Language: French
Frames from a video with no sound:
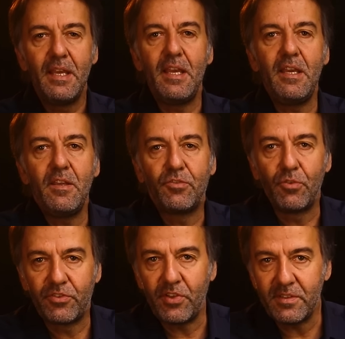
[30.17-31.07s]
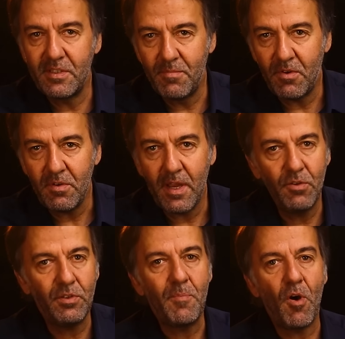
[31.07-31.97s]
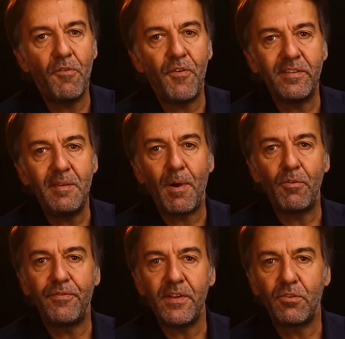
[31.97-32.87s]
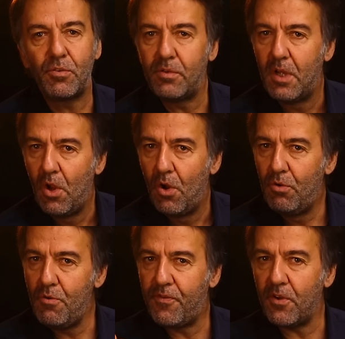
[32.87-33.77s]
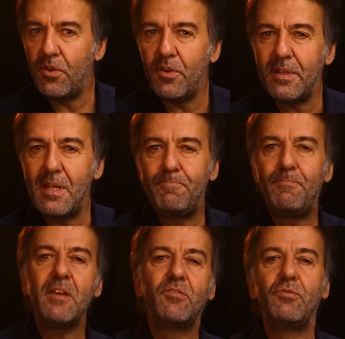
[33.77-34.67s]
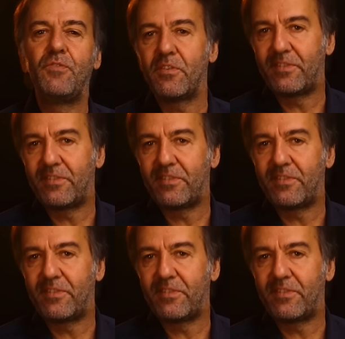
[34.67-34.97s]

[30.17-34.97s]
Et ce sentiment est notamment renforcé par le fait que le vendeur n'est pas souvent